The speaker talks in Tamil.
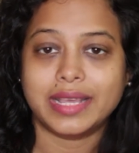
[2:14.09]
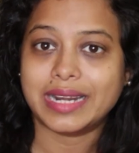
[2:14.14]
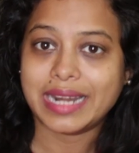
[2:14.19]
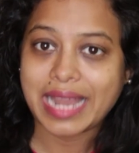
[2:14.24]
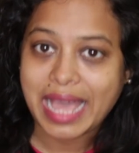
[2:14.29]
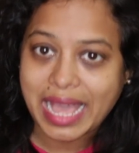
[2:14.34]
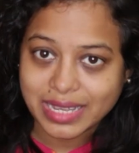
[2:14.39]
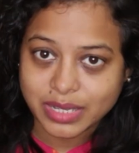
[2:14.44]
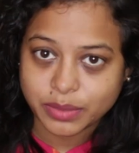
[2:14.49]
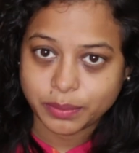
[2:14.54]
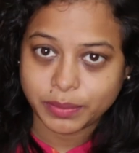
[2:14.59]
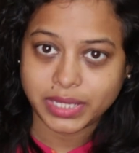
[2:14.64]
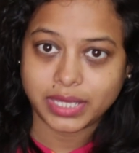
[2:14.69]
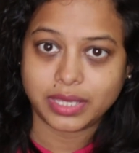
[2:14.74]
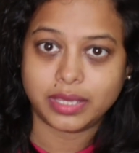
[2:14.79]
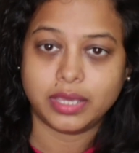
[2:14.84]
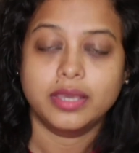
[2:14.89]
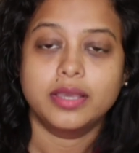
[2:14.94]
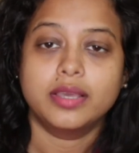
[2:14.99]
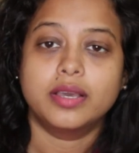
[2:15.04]
லைக்
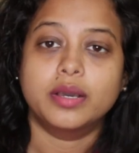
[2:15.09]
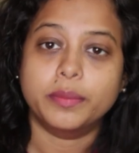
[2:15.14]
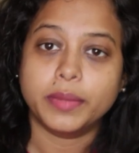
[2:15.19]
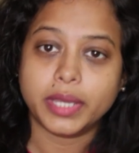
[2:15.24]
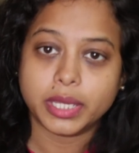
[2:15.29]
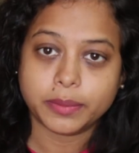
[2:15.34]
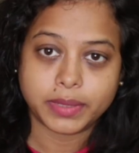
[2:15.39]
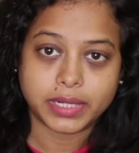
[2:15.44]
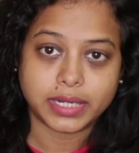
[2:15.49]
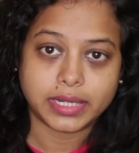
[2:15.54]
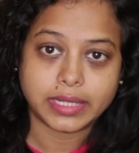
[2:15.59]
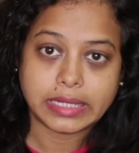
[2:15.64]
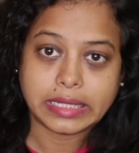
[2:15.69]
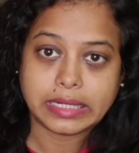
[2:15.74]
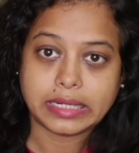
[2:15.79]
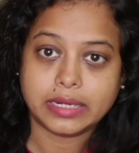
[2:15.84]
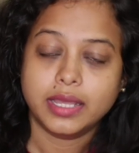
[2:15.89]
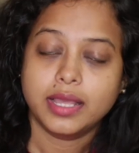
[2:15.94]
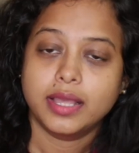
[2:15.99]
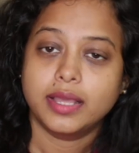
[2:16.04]
லேக்மி
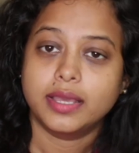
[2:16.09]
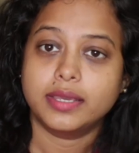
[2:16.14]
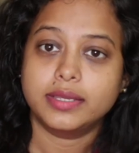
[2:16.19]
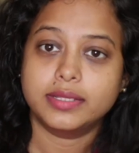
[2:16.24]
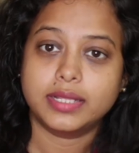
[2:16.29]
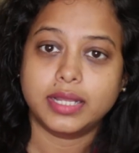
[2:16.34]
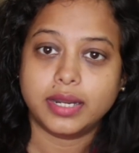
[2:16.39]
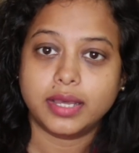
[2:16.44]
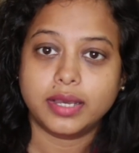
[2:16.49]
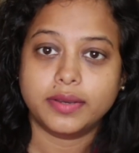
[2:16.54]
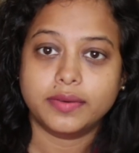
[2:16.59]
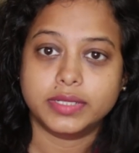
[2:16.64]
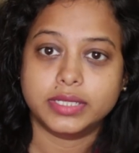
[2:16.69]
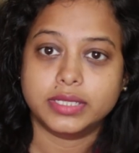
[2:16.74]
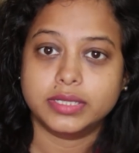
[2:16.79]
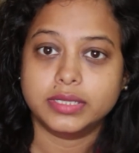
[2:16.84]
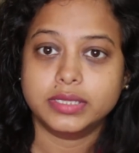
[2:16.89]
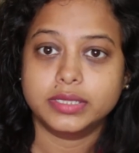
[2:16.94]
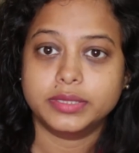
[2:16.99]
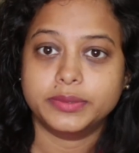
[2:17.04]
மேபிலீன்
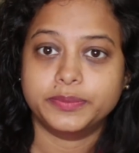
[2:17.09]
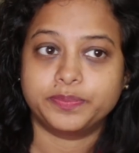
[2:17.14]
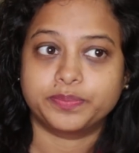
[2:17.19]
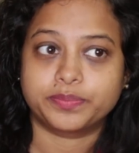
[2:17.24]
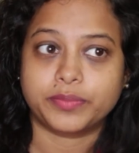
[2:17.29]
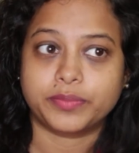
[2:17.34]
இதெல்லாம் வந்து